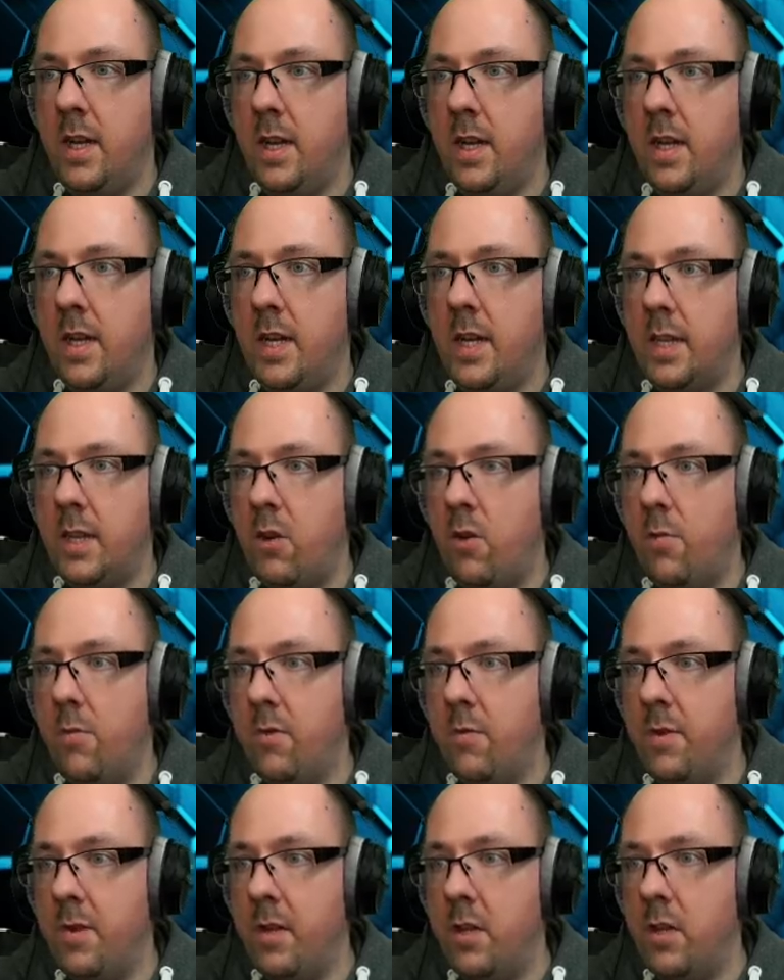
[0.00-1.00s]
Die hat da oben so
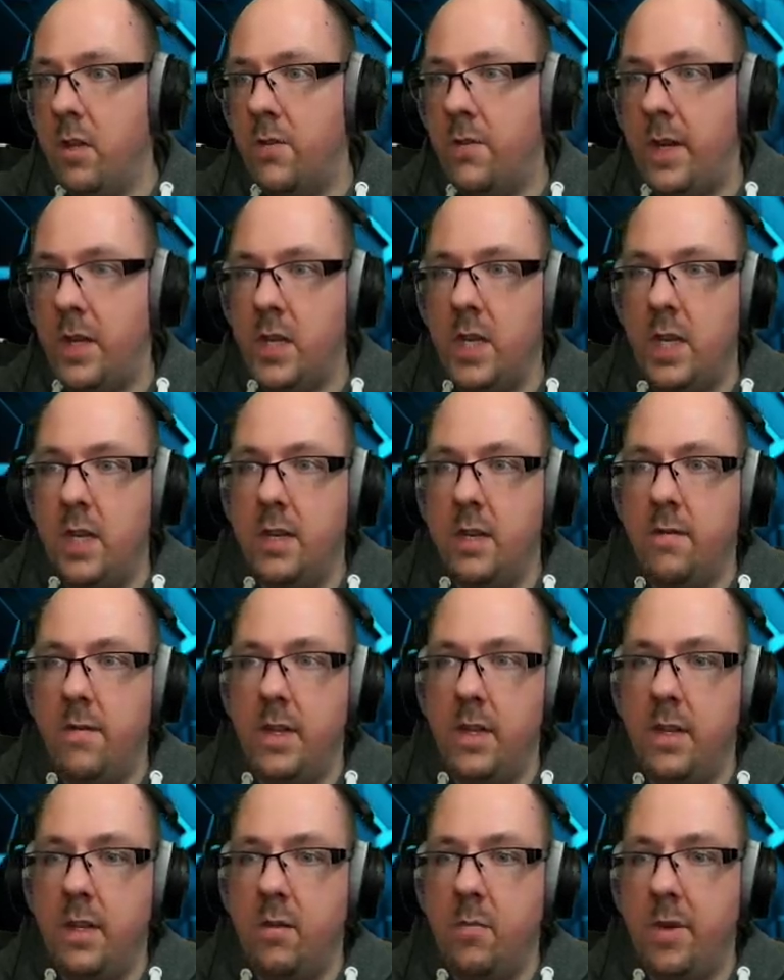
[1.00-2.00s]
ein bisschen eine Schwachstelle, wenn
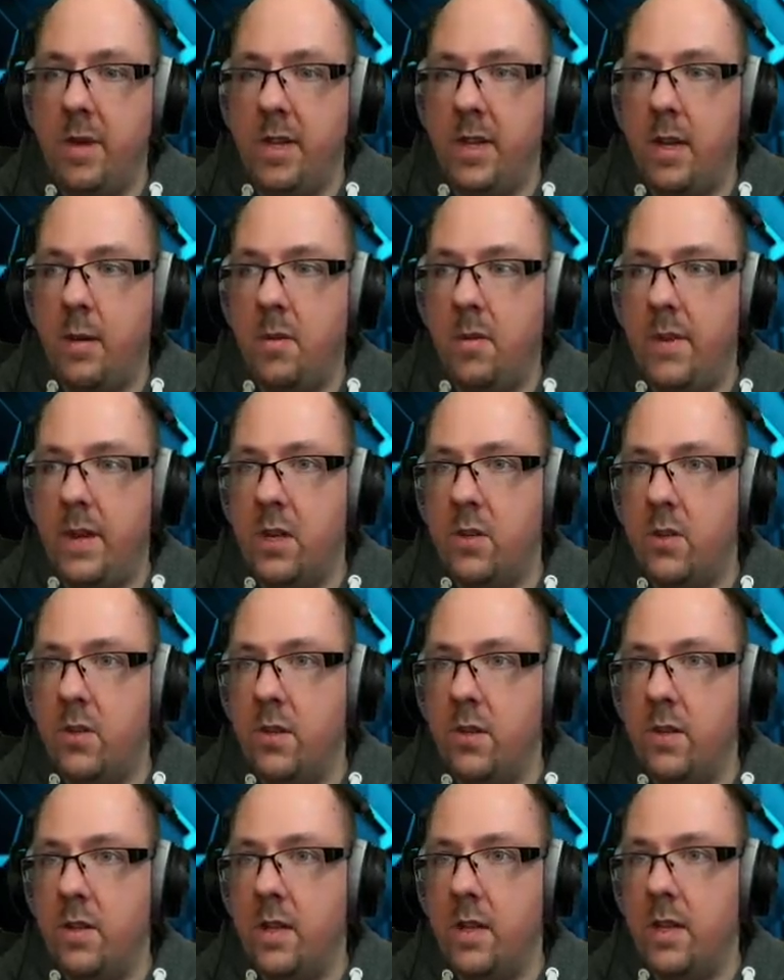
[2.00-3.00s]
die diesen Panzer einmal
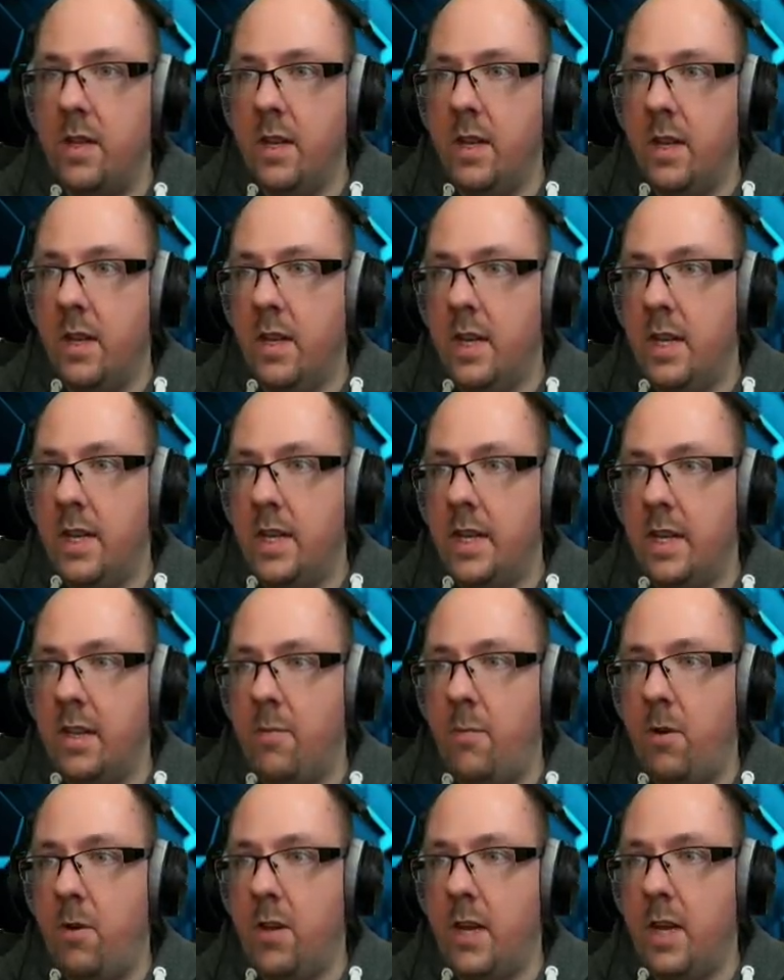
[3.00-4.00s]
weggeschossen hat. Der
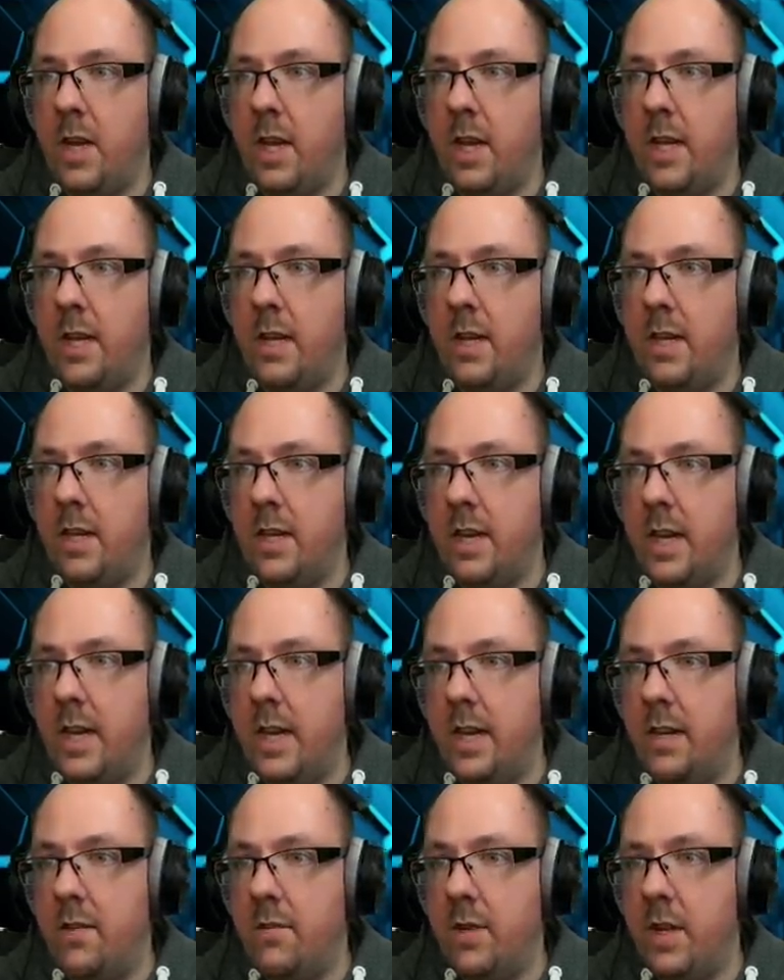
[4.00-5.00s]
spawnt leider
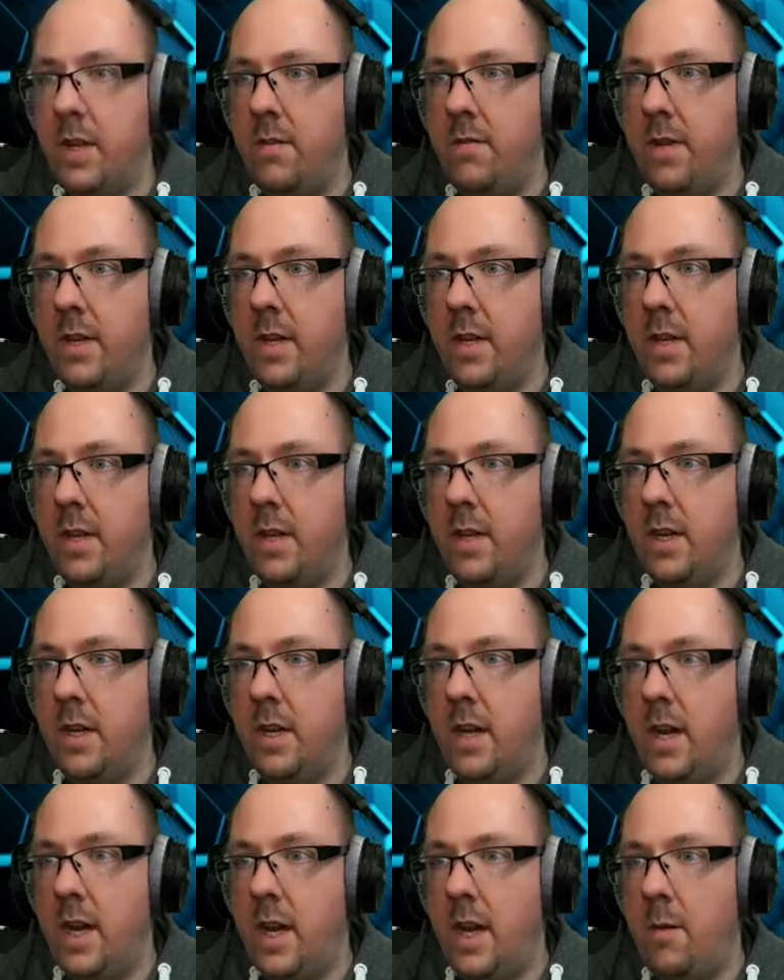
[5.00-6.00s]
relativ schnell wieder
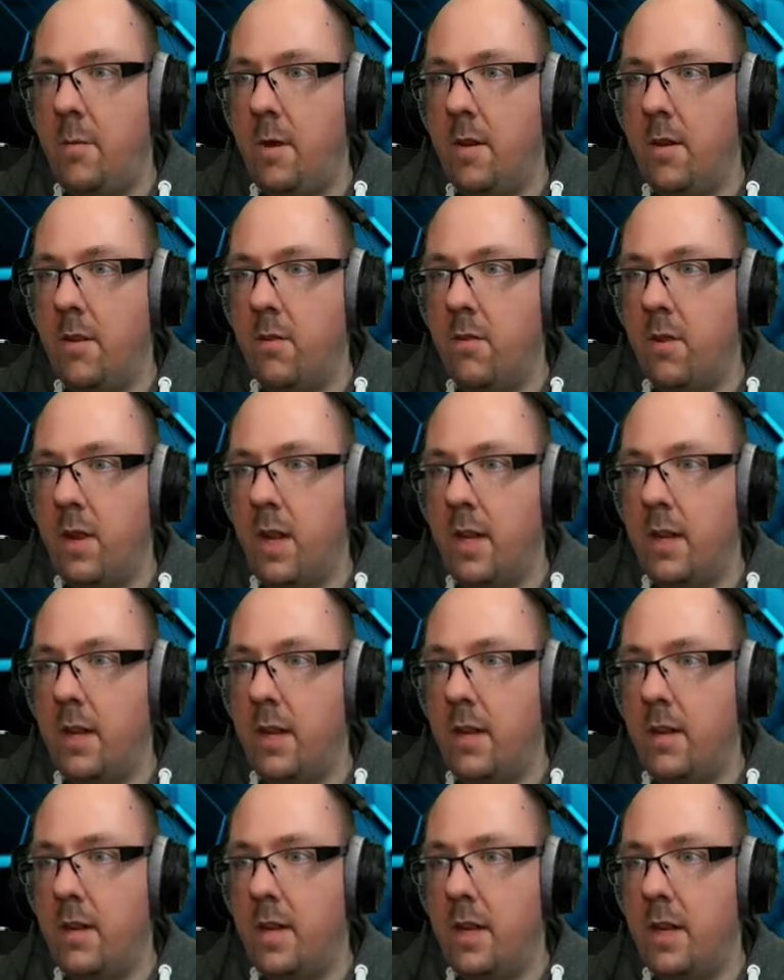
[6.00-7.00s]
aber solange
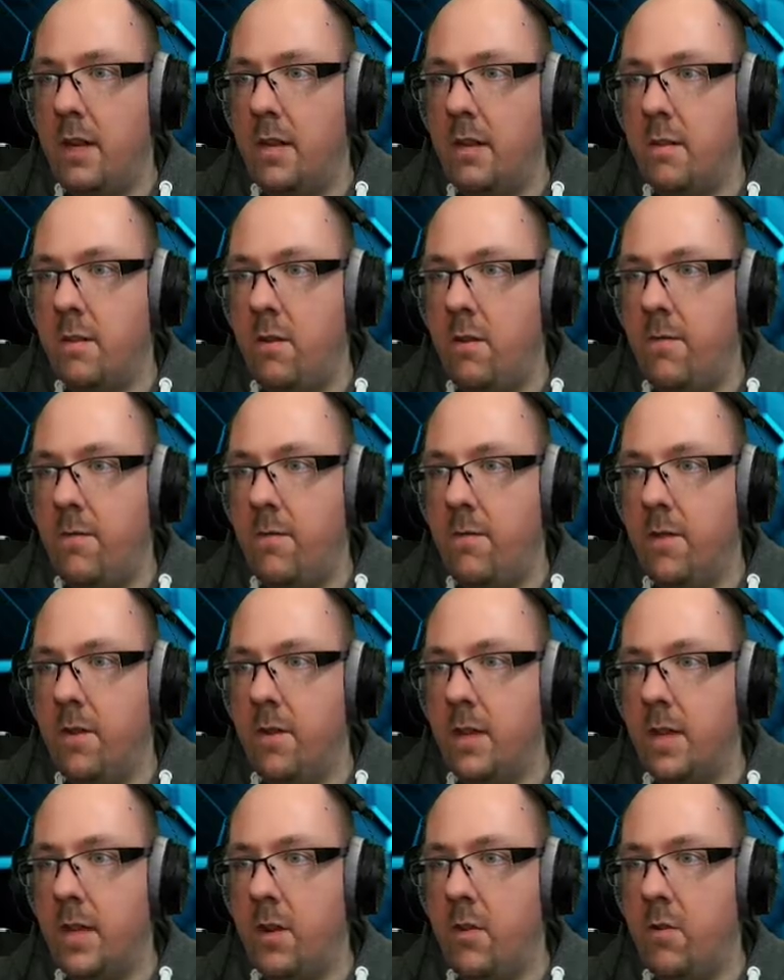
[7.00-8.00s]
das offen
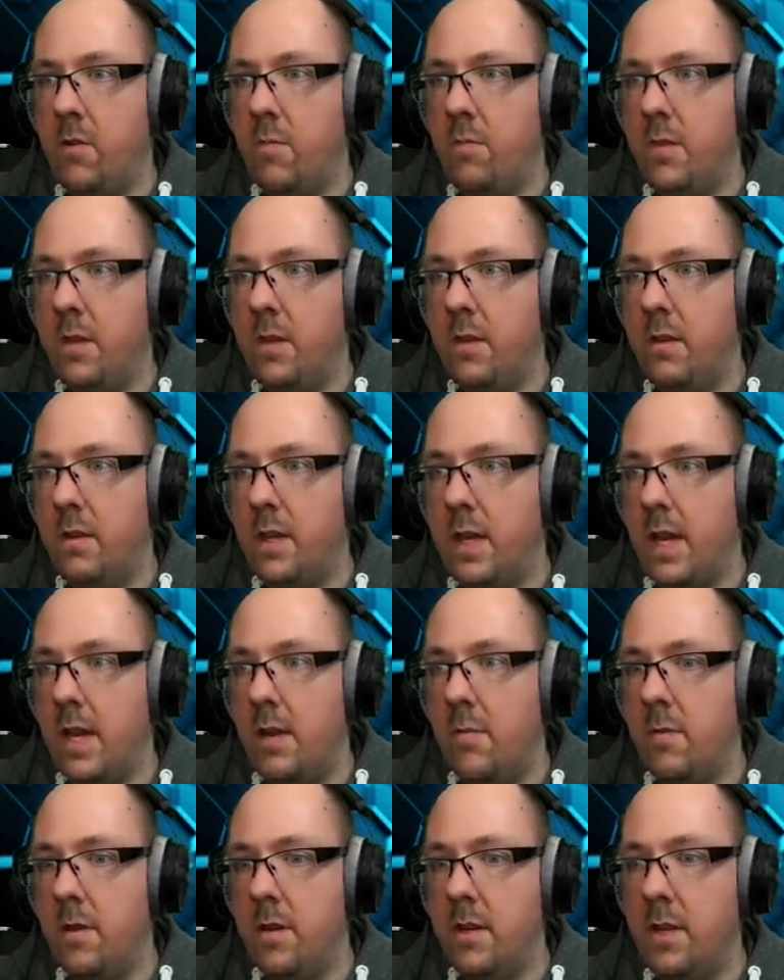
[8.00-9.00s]
ist, da oben dieses
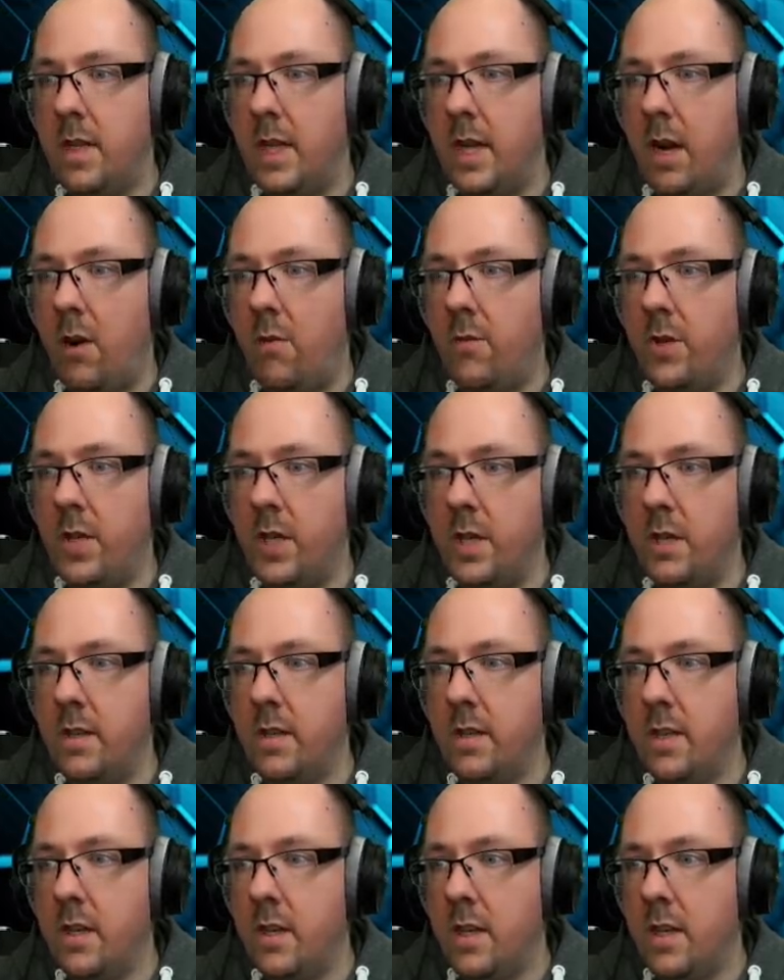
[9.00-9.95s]
gelbe draufschießen,